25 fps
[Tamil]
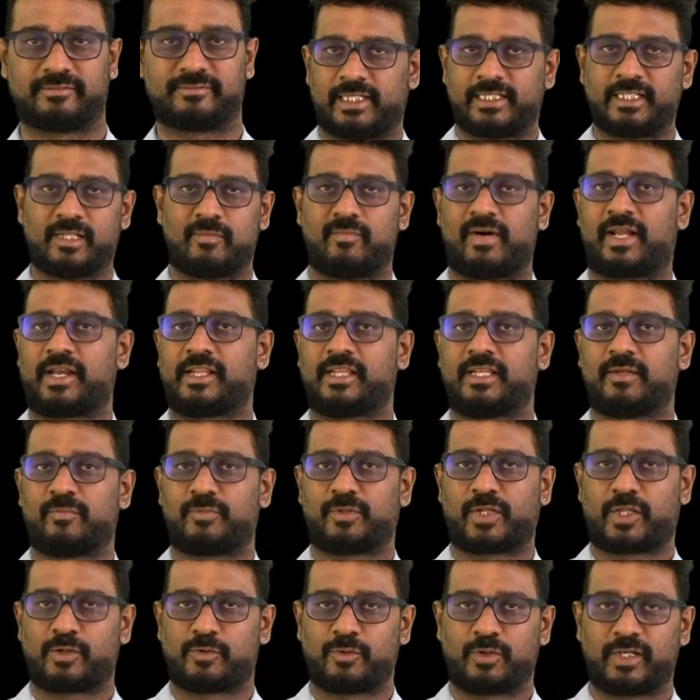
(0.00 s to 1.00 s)
இந்த மனித
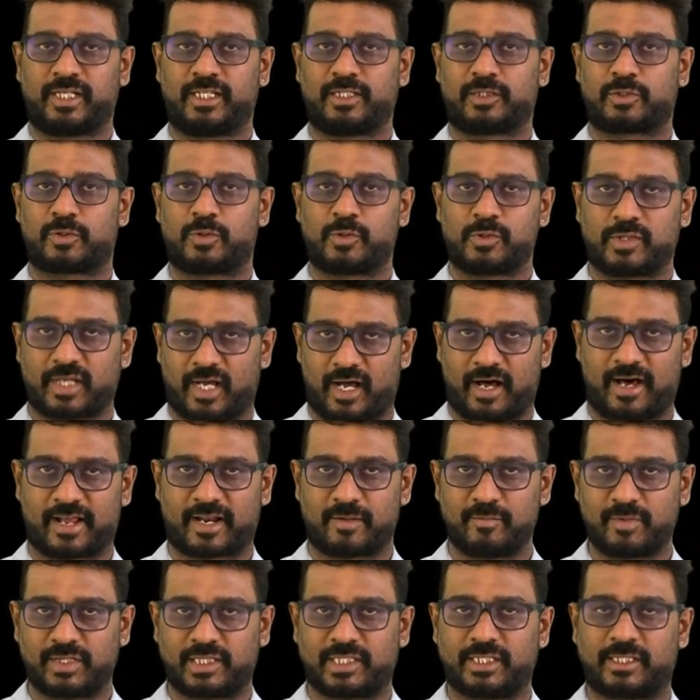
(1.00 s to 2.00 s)
புதைகுழி தோண்ட
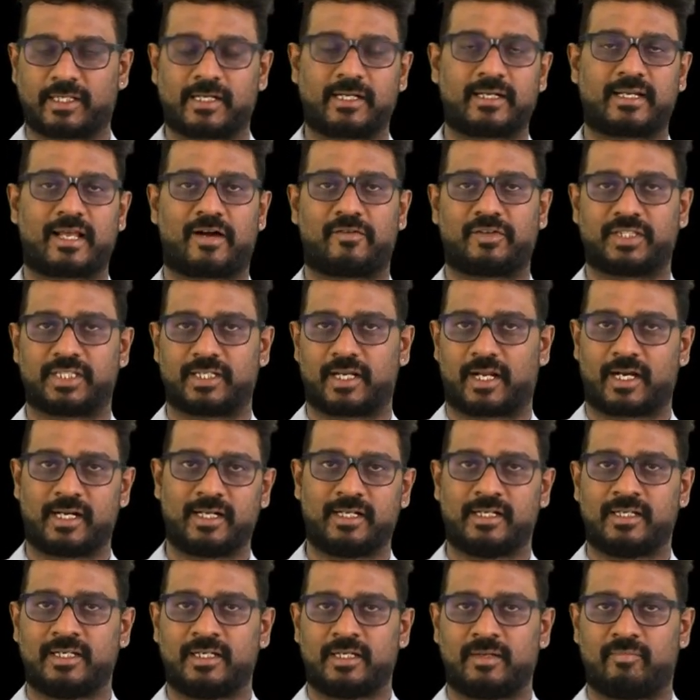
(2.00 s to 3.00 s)
ஆரம்பித்து இரண்டாவது நாள்
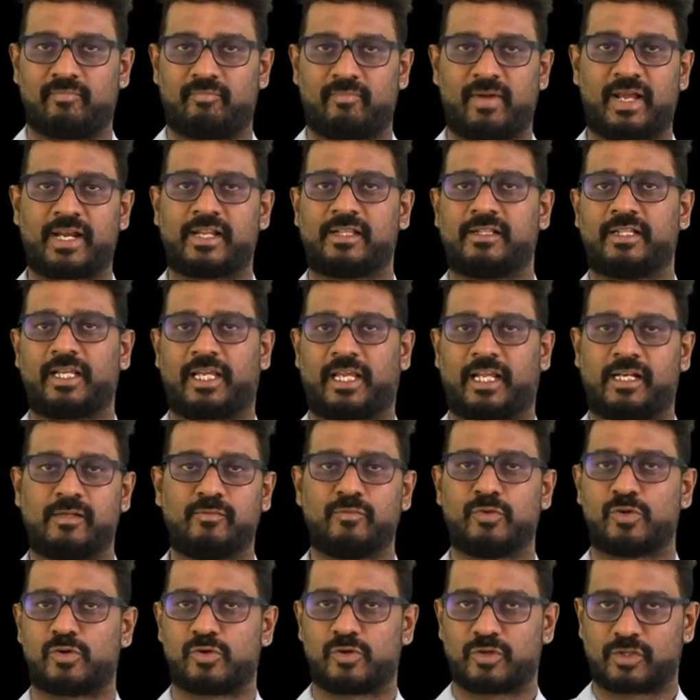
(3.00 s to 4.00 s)
மனித
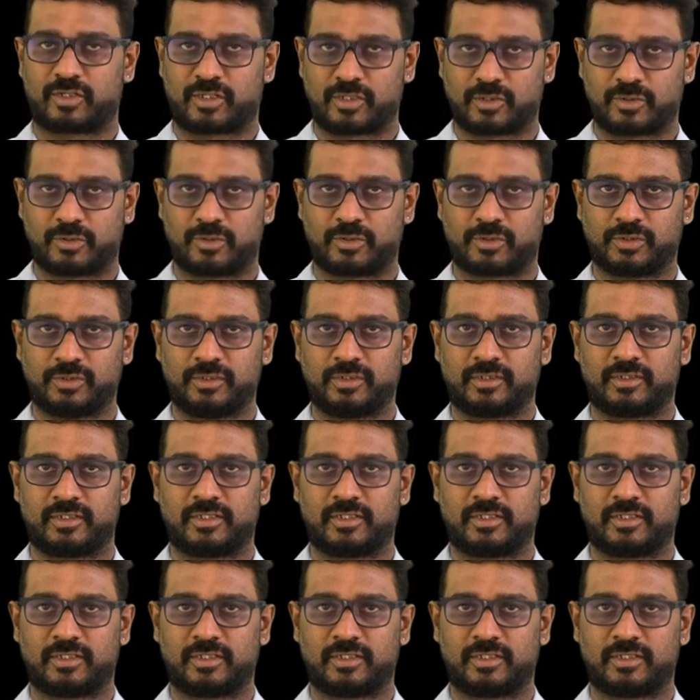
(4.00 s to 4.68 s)
எலும்புக்கூடுகளோடு